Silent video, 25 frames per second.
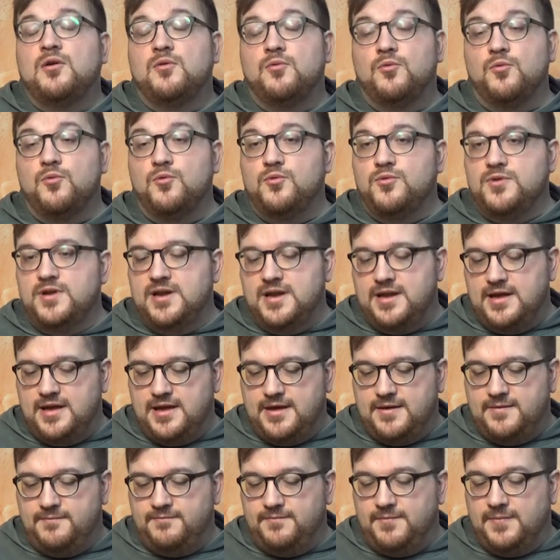un
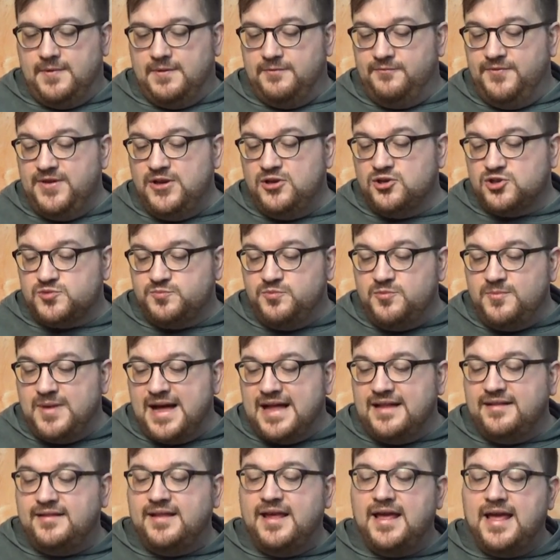eh, vino
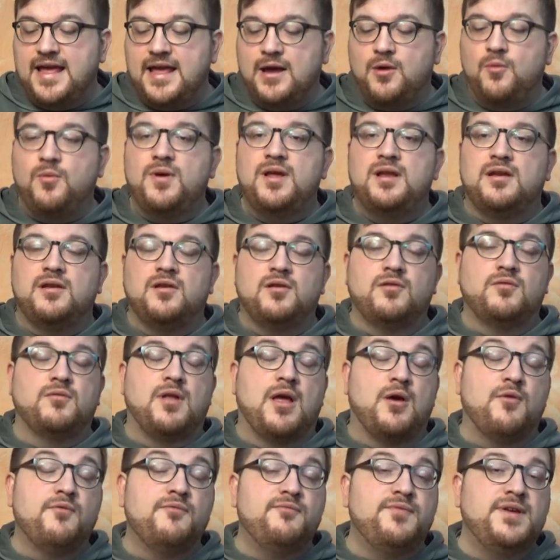spumante è, quel,
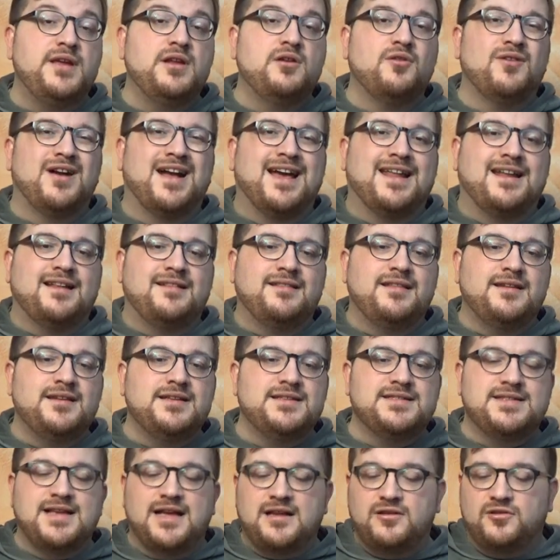è, un vino
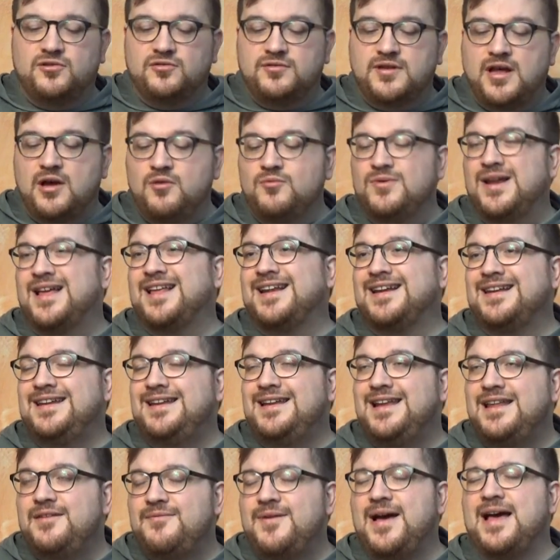caratterizzato da una
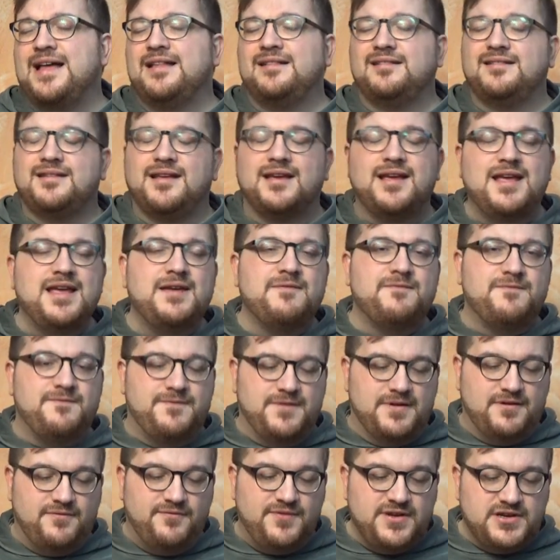rilevante
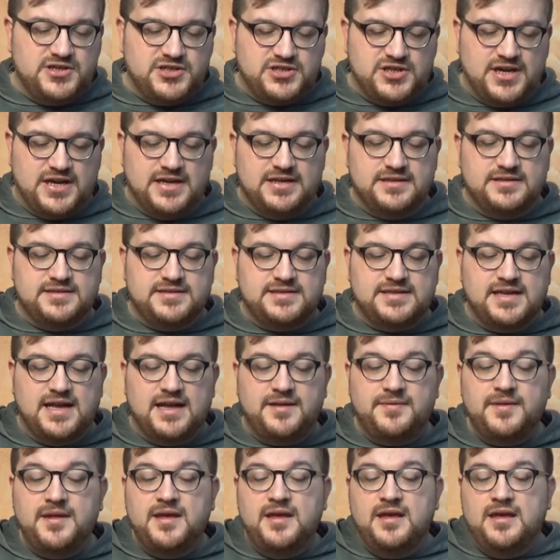
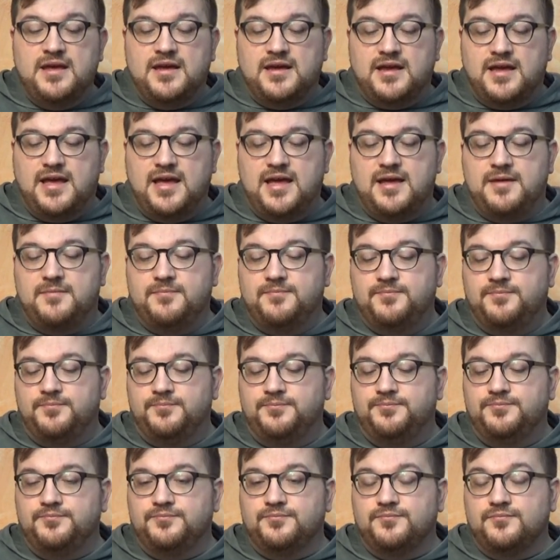effervescenza che mh,
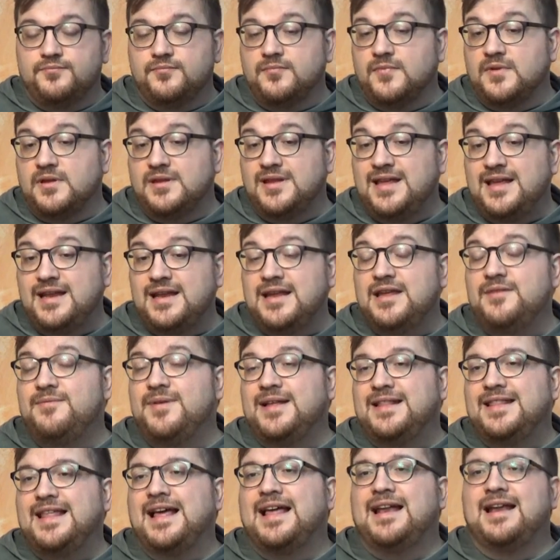mm, deriva
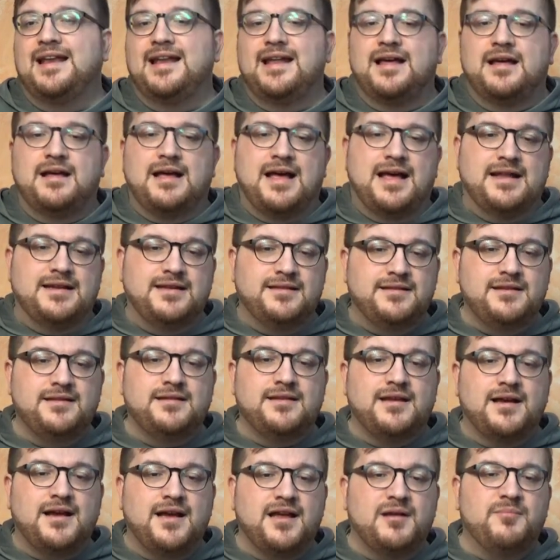dalla
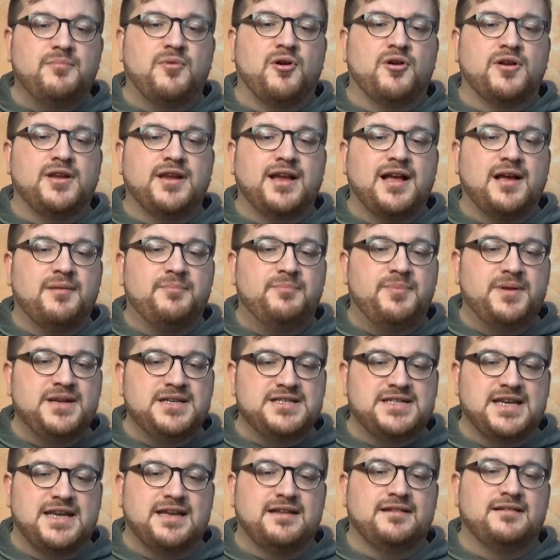anidride carbonica
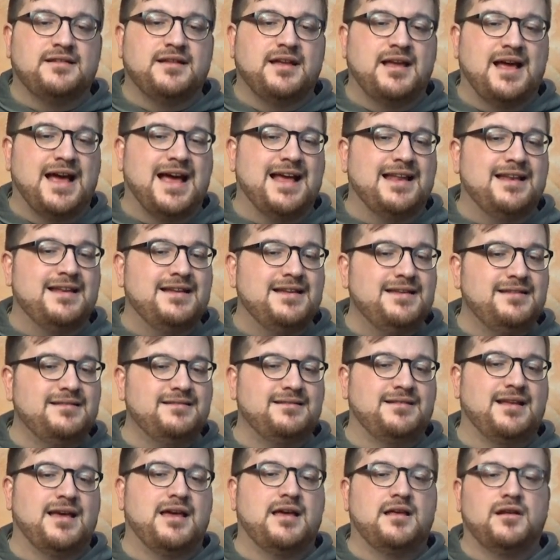presente
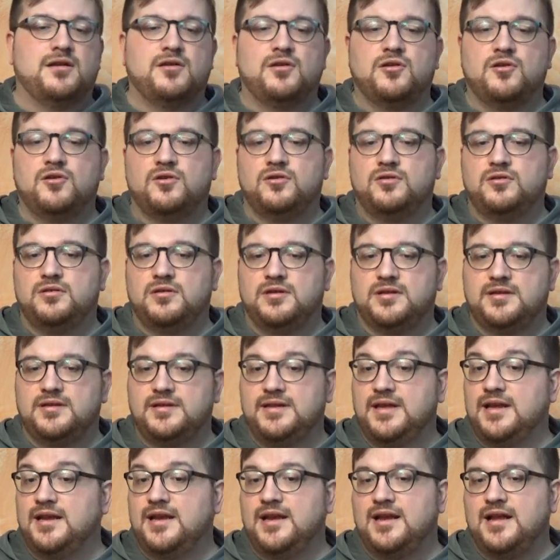all'interno
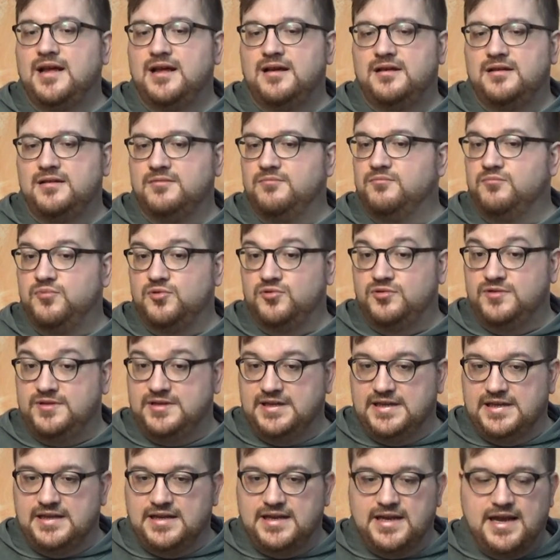della
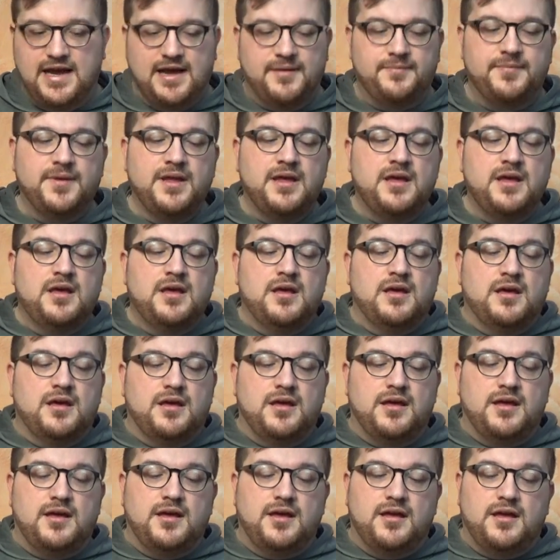bottiglia.
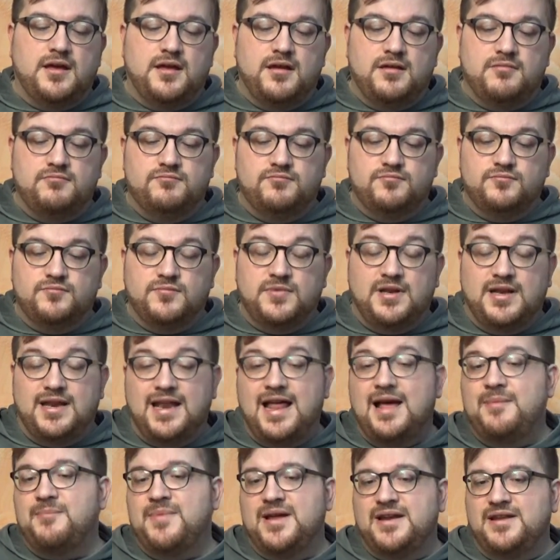E, ehm,
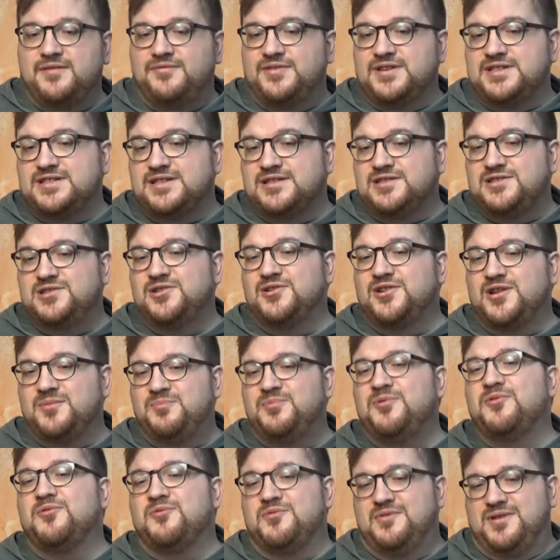la manifestazione
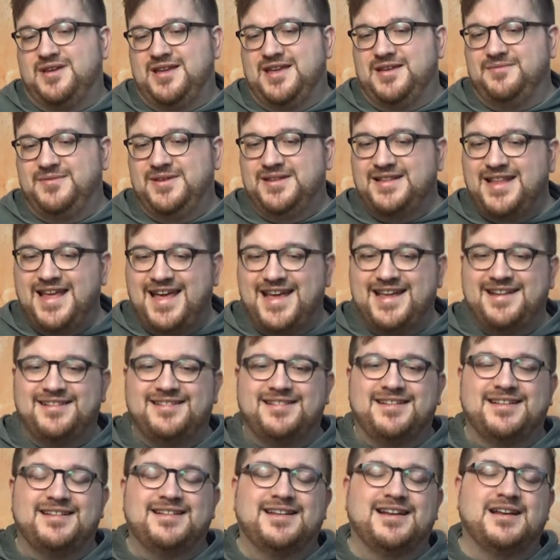più
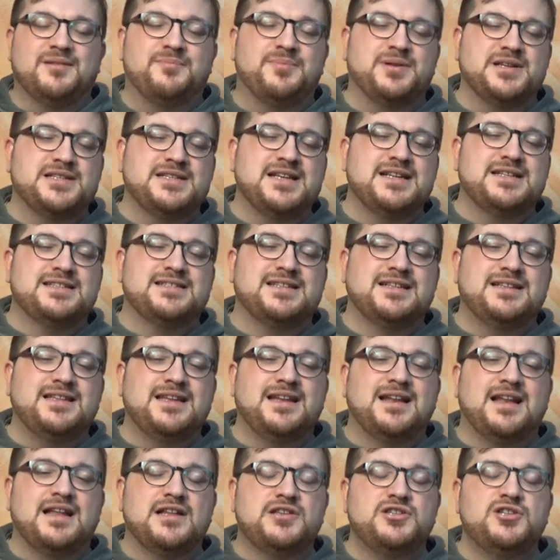evidente della presenza
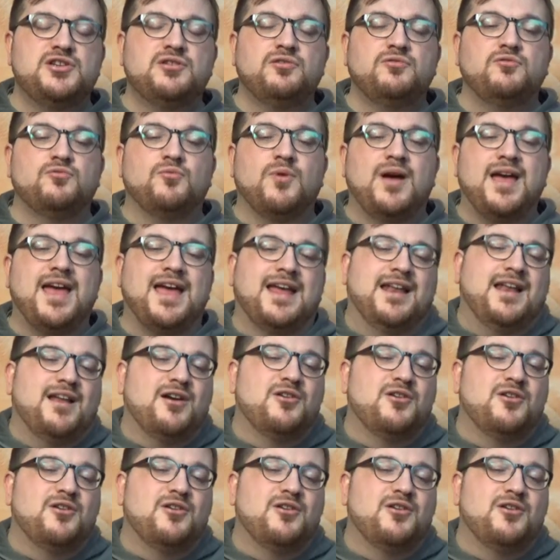della CO2 è la